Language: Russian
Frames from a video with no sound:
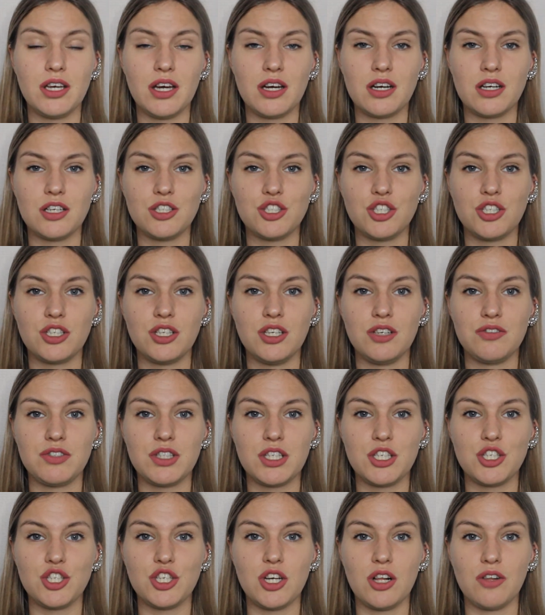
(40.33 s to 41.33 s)
я раньше их не
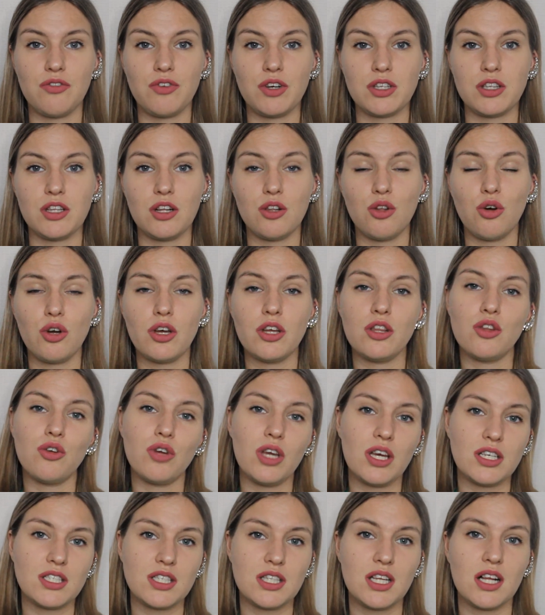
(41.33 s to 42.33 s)
встречала в каталоге,
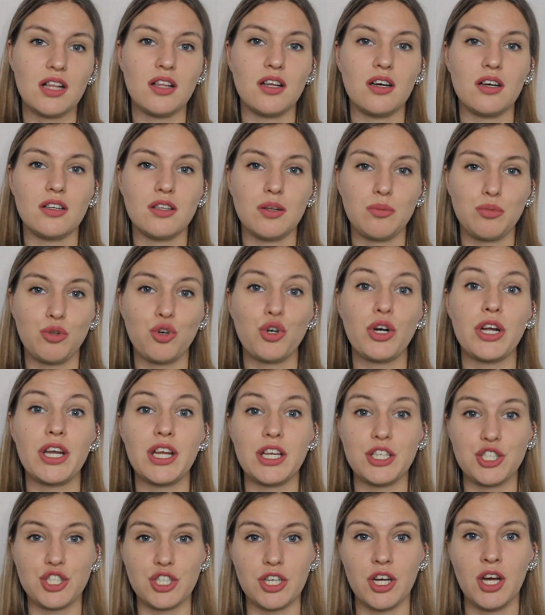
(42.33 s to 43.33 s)
но я стала намного
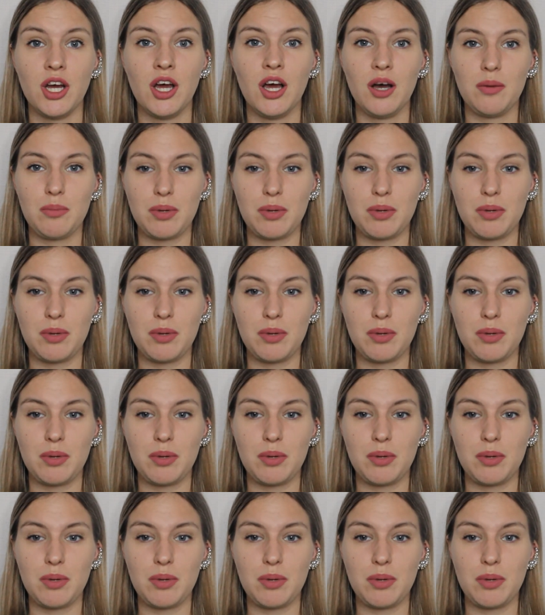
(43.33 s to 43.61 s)
реже